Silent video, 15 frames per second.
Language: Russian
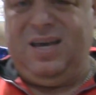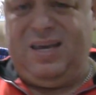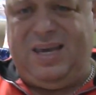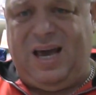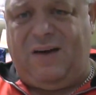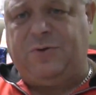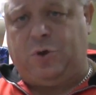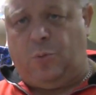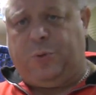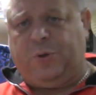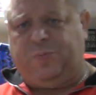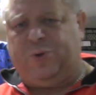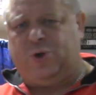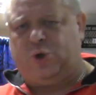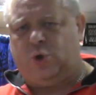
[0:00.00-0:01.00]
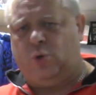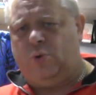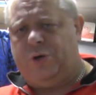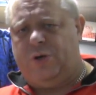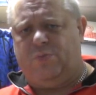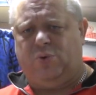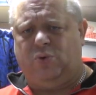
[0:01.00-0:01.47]
Я все подпишу,
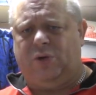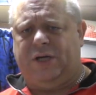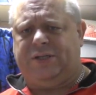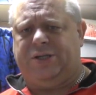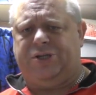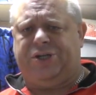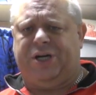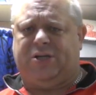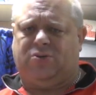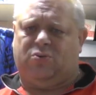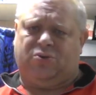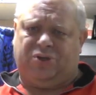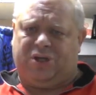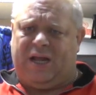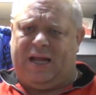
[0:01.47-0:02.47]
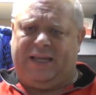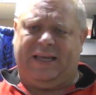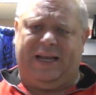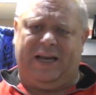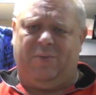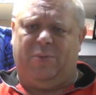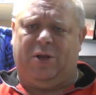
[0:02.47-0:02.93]
не буду я сейчас тут
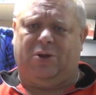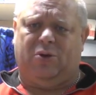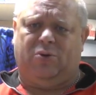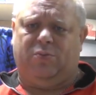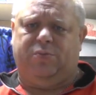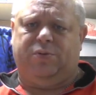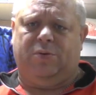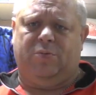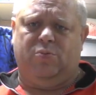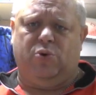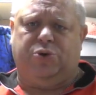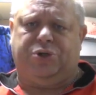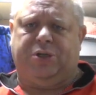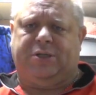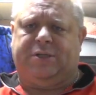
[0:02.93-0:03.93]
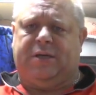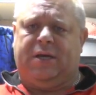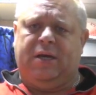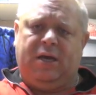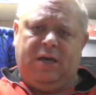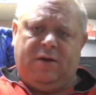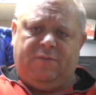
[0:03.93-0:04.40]
штангелями тут
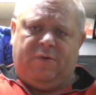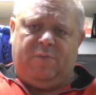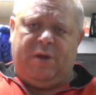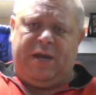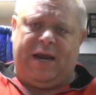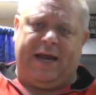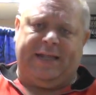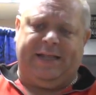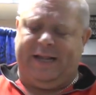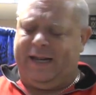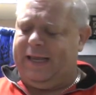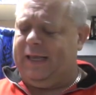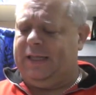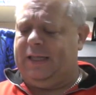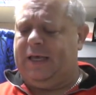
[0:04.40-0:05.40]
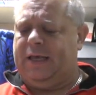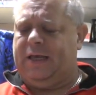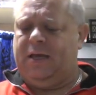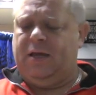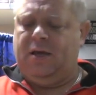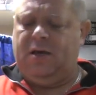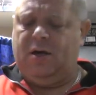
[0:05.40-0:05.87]
мучиться, вымерять длины,
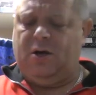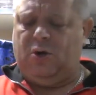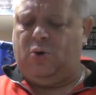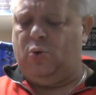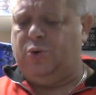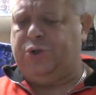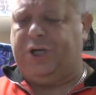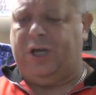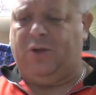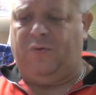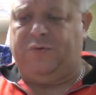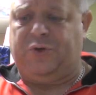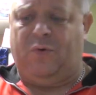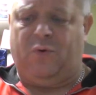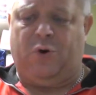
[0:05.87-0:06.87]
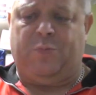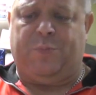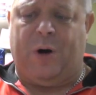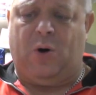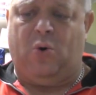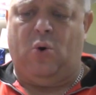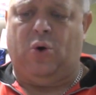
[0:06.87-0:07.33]
ручки, ну все вроде
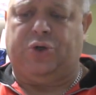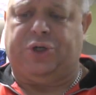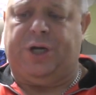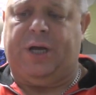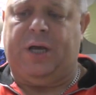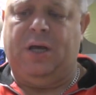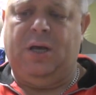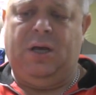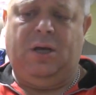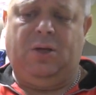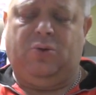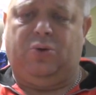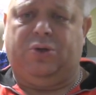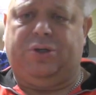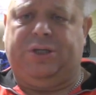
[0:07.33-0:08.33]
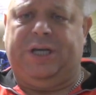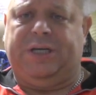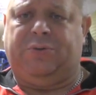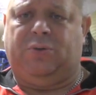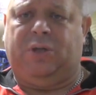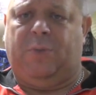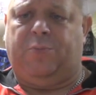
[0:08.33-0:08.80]
похожее. То есть
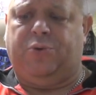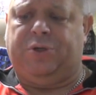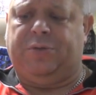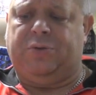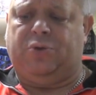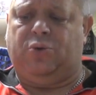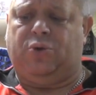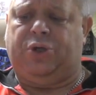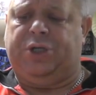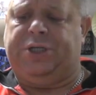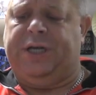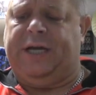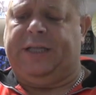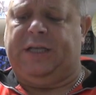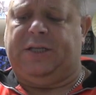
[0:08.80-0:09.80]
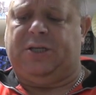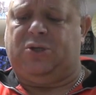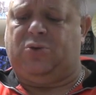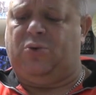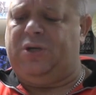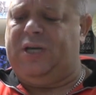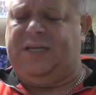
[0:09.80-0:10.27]
здесь вот, допустим, 160, это
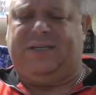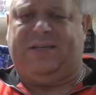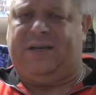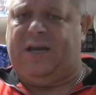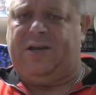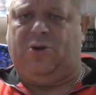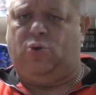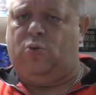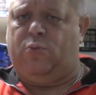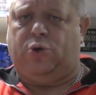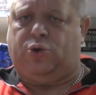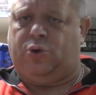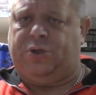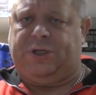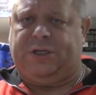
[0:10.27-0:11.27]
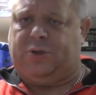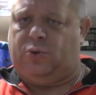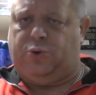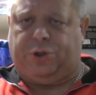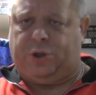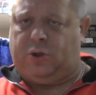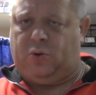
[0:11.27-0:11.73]
110, я не думаю, что здесь
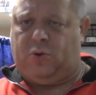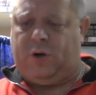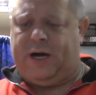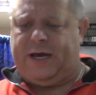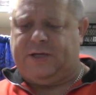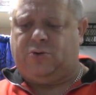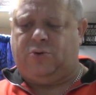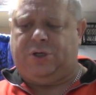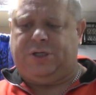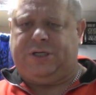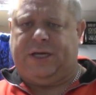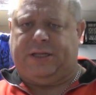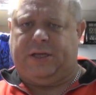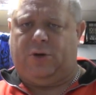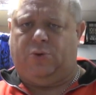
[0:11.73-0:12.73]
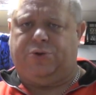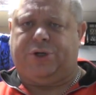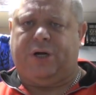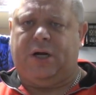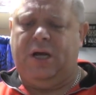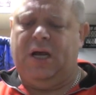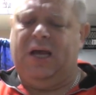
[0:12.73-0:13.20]
ручка другая, 110
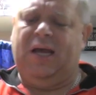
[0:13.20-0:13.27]
ручка.